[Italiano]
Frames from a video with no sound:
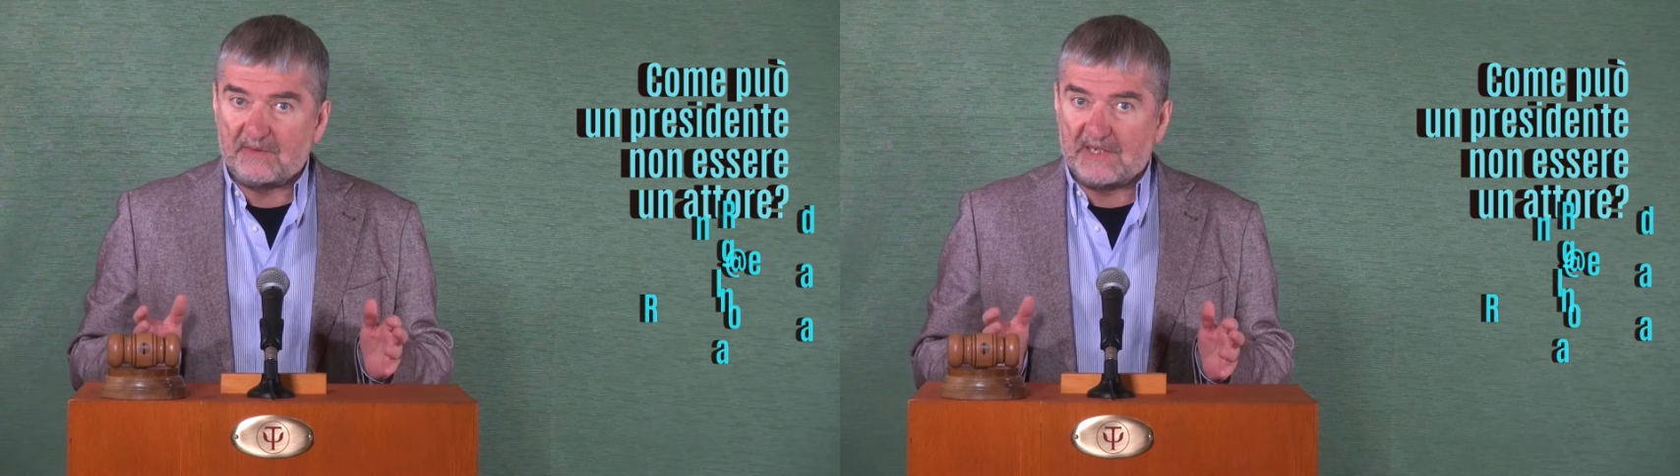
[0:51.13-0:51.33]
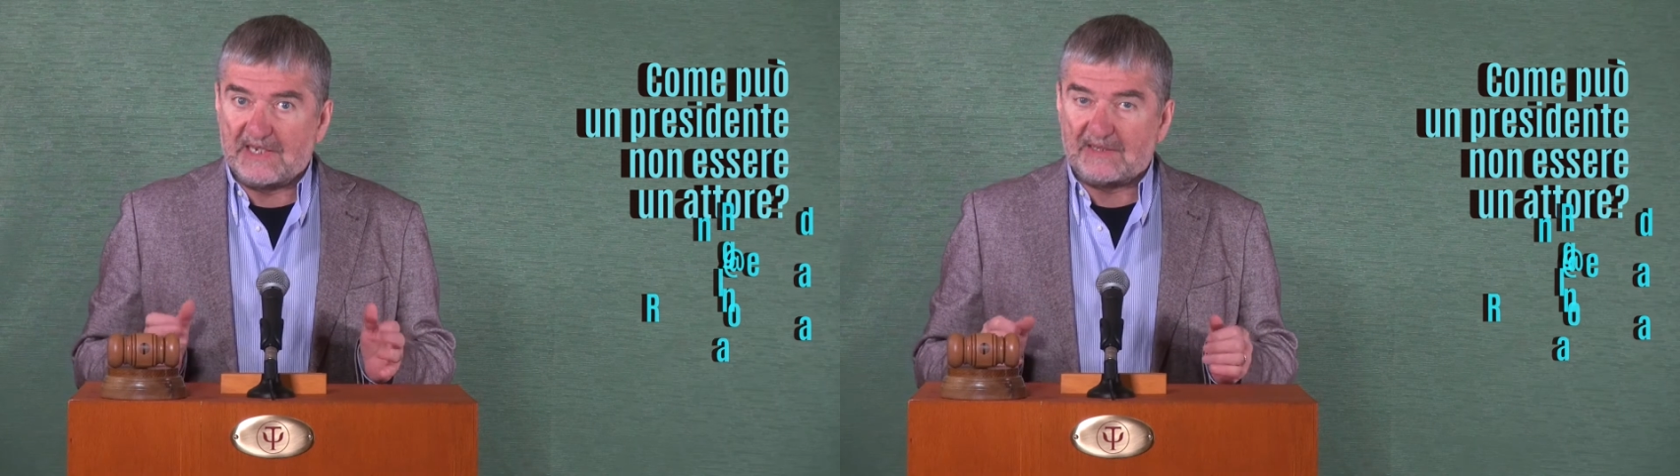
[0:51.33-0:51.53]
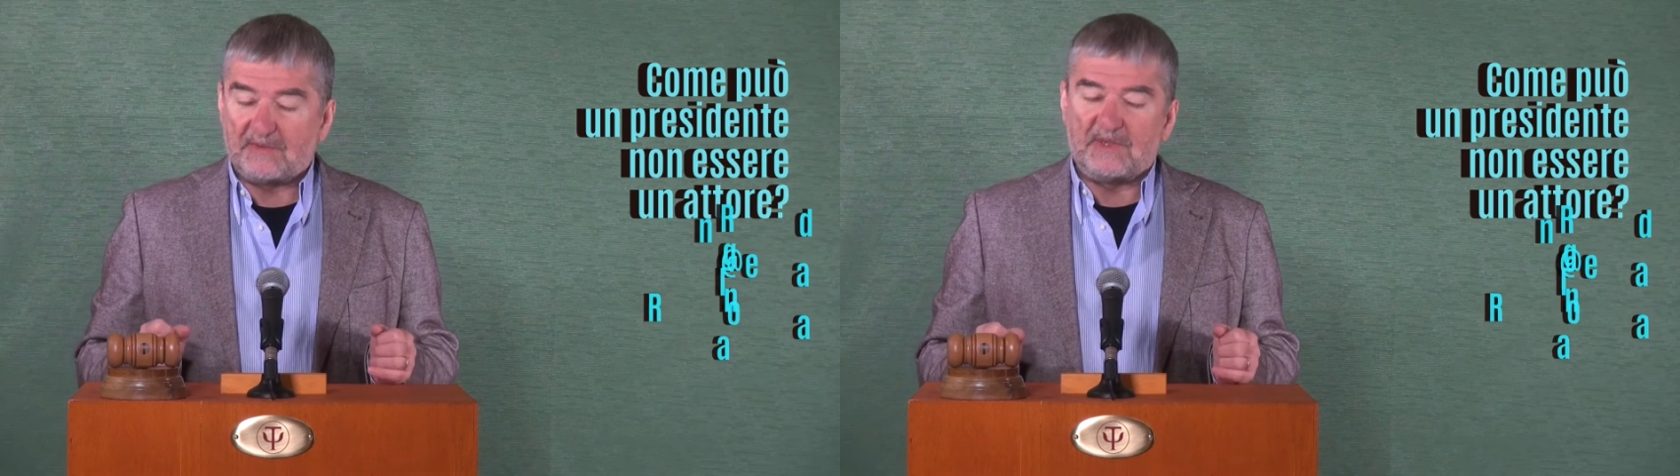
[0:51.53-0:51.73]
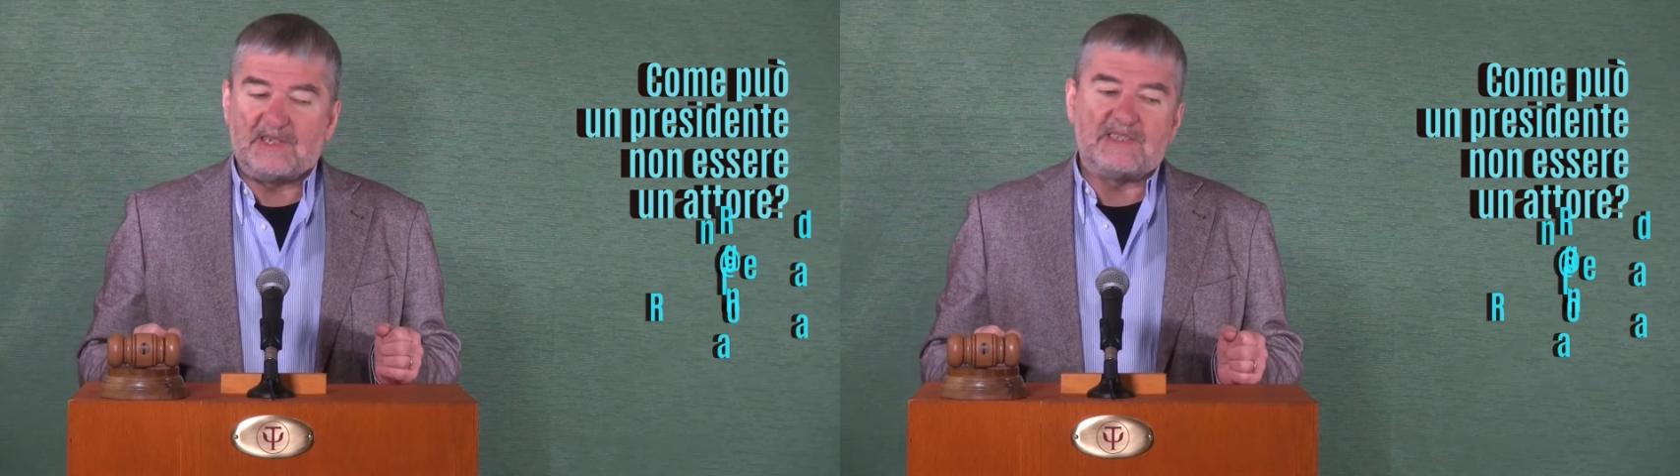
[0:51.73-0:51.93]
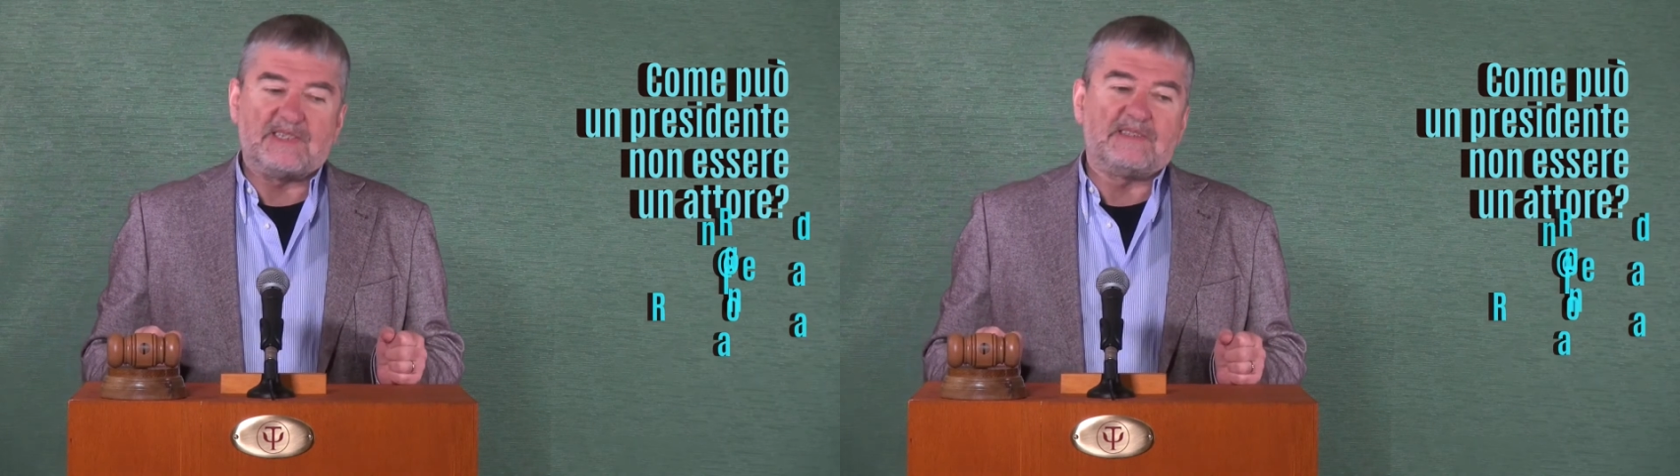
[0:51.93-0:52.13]
non è nato
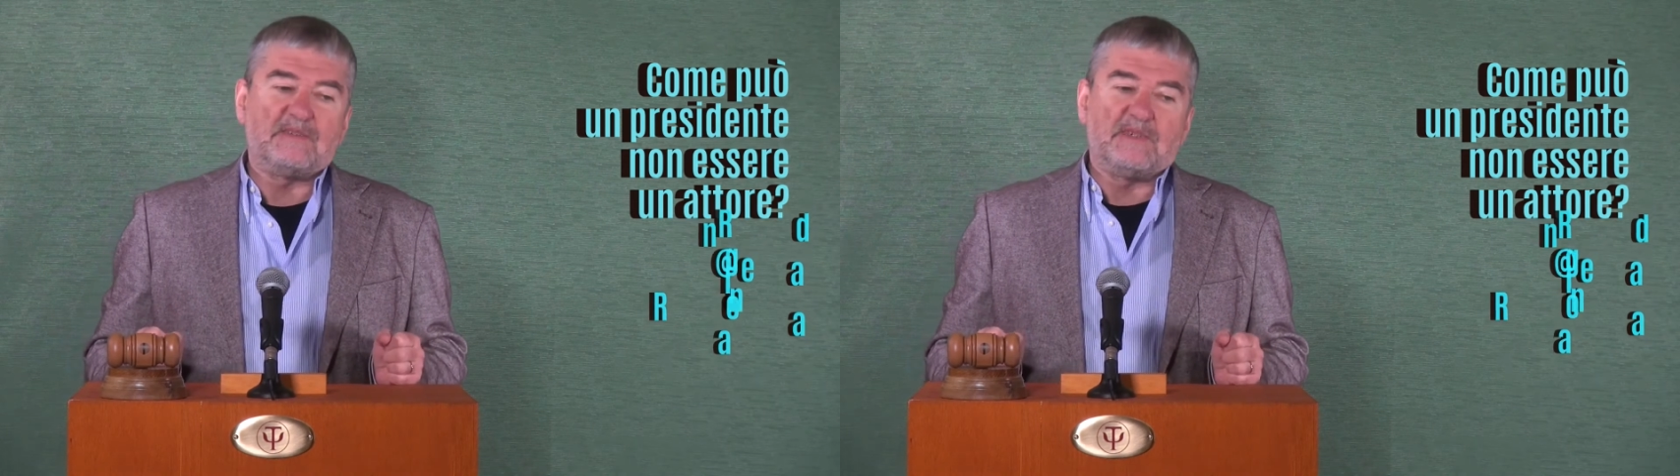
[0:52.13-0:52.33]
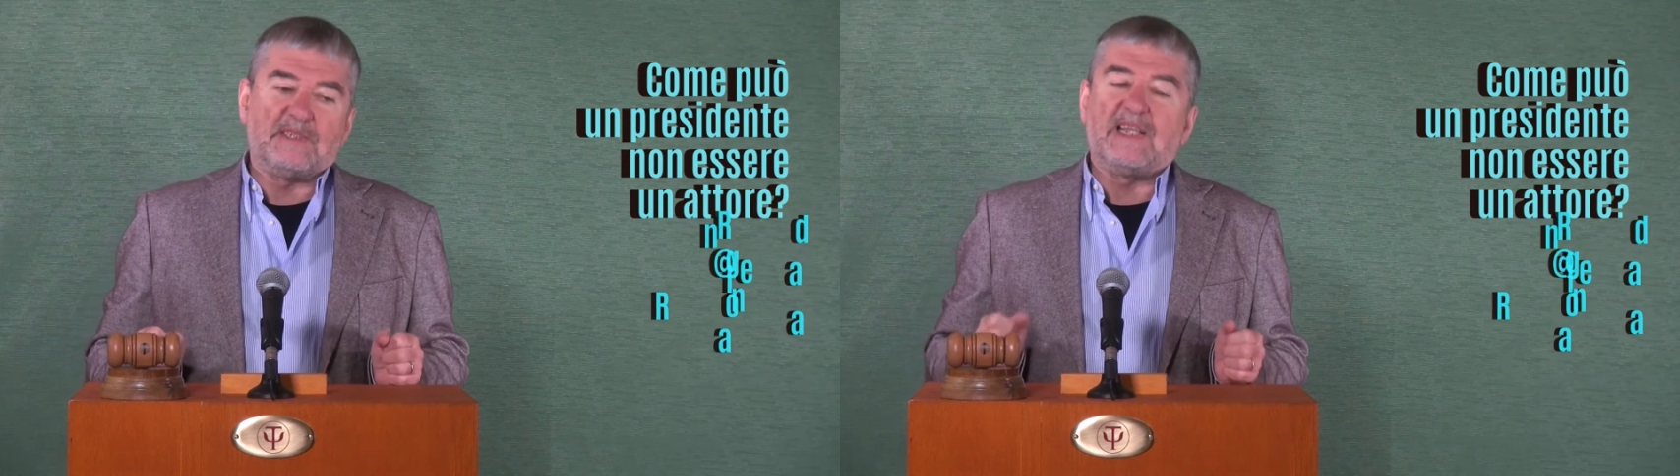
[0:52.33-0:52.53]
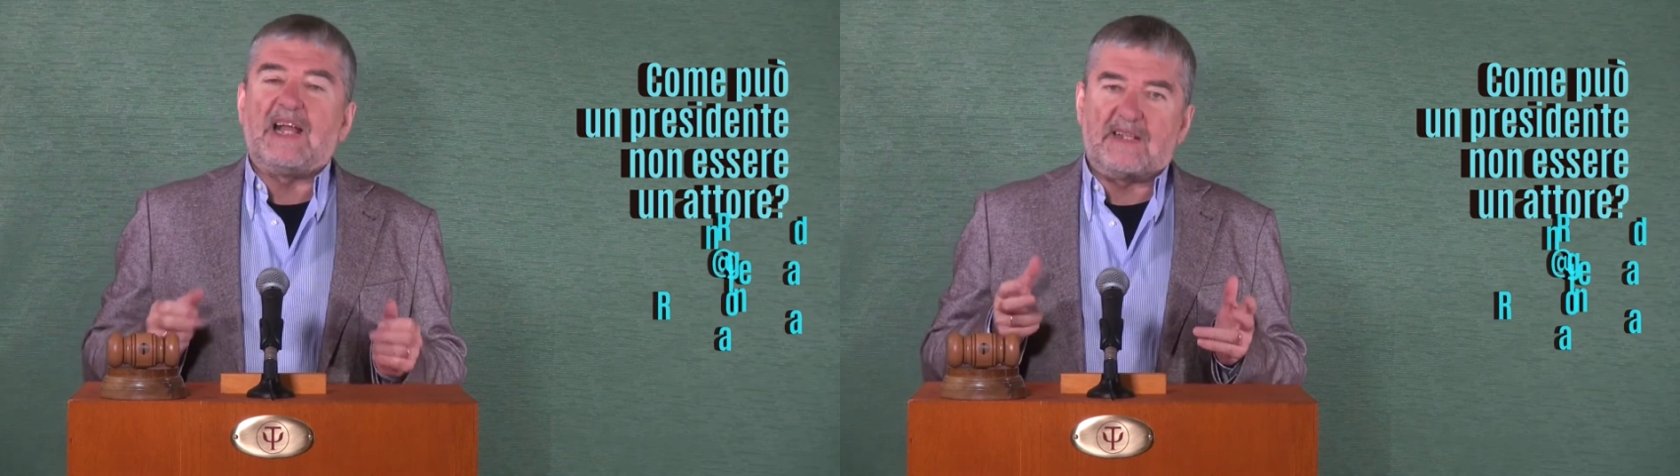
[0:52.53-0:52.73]
negli Stati Uniti,